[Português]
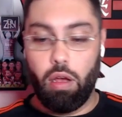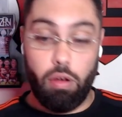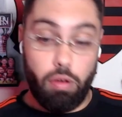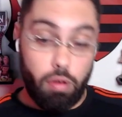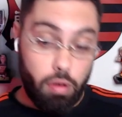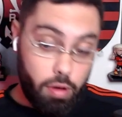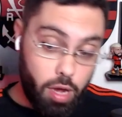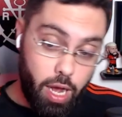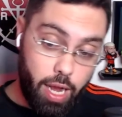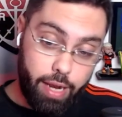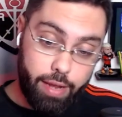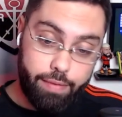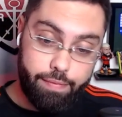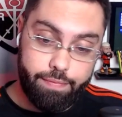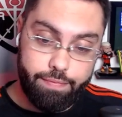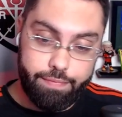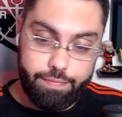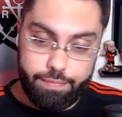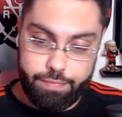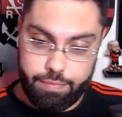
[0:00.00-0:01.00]
Olha,
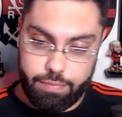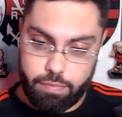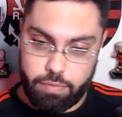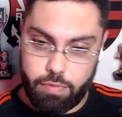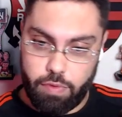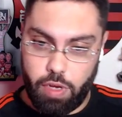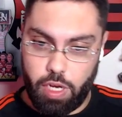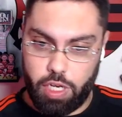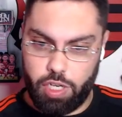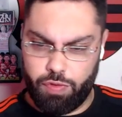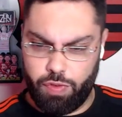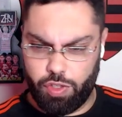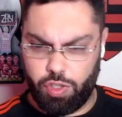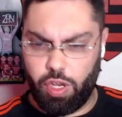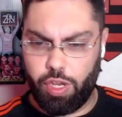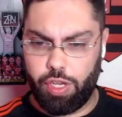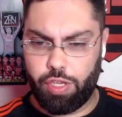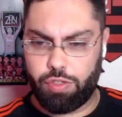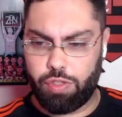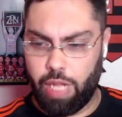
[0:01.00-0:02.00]
acho que foi só
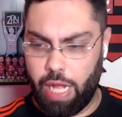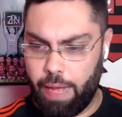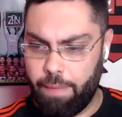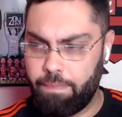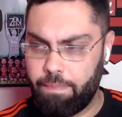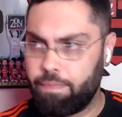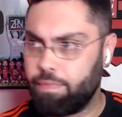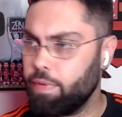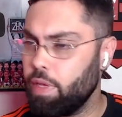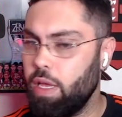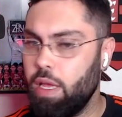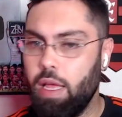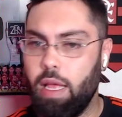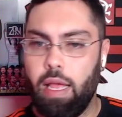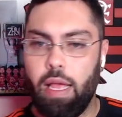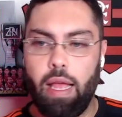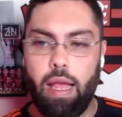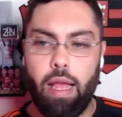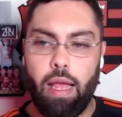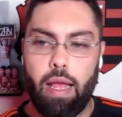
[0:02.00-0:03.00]
isso, né?
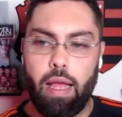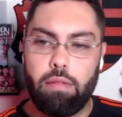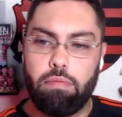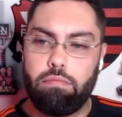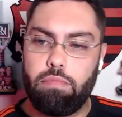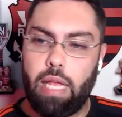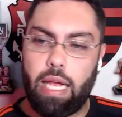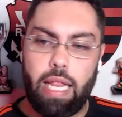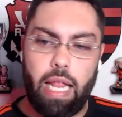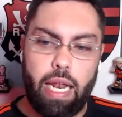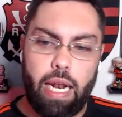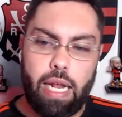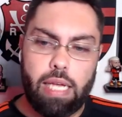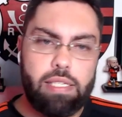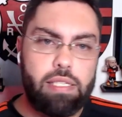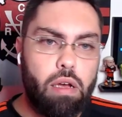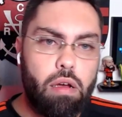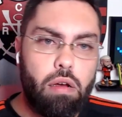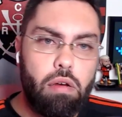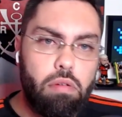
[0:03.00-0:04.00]

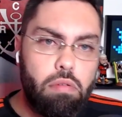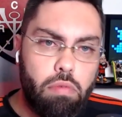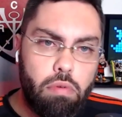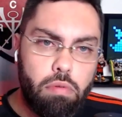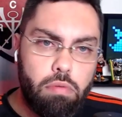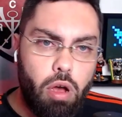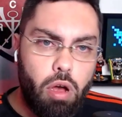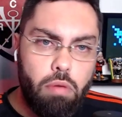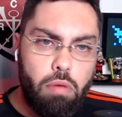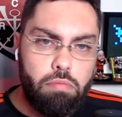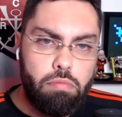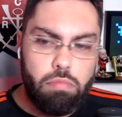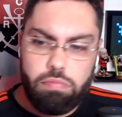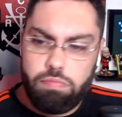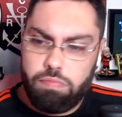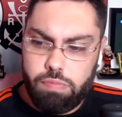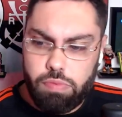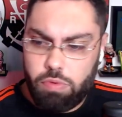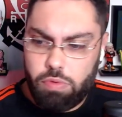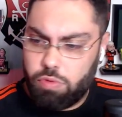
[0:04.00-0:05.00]
Declaração
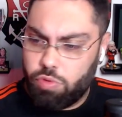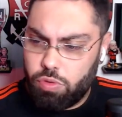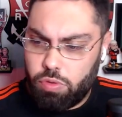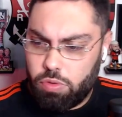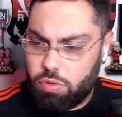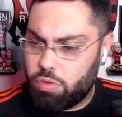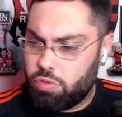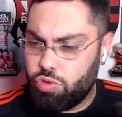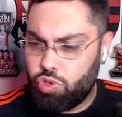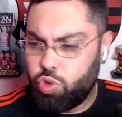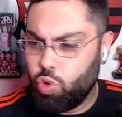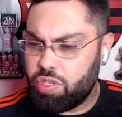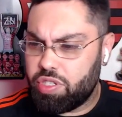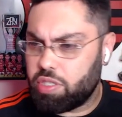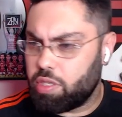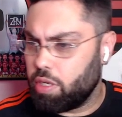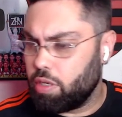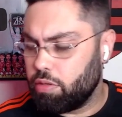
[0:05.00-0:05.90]
justa.